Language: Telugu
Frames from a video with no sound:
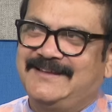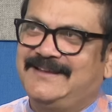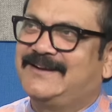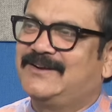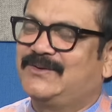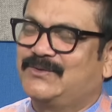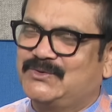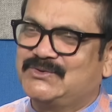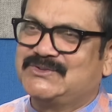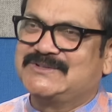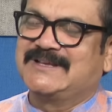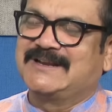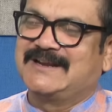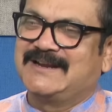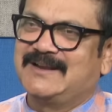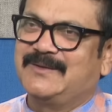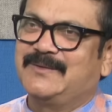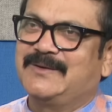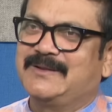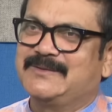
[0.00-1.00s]
ఇక్కడికి
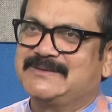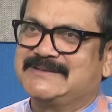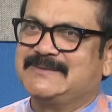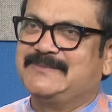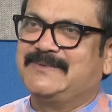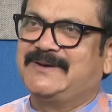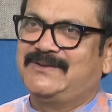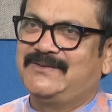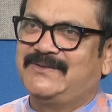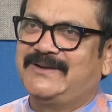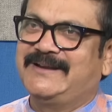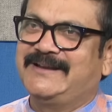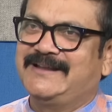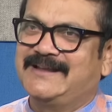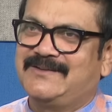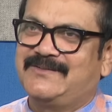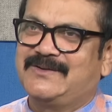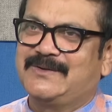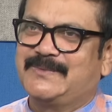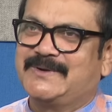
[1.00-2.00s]
వచ్చారంటే అంటే సినిమాలు అన్ని
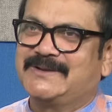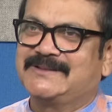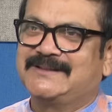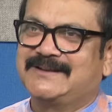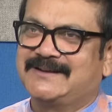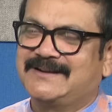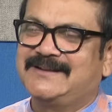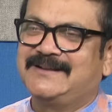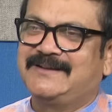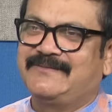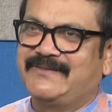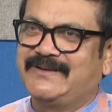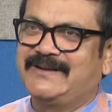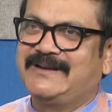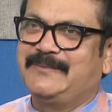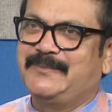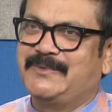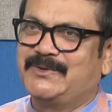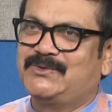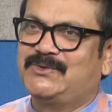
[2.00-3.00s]
అలవాటు పడతారు కానీ
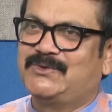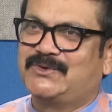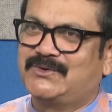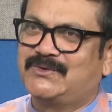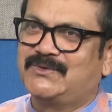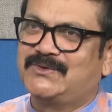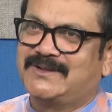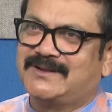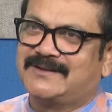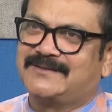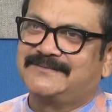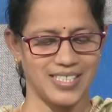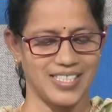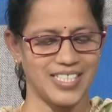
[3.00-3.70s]
అవన్నీ మీరు దూరంగా ఉన్నారు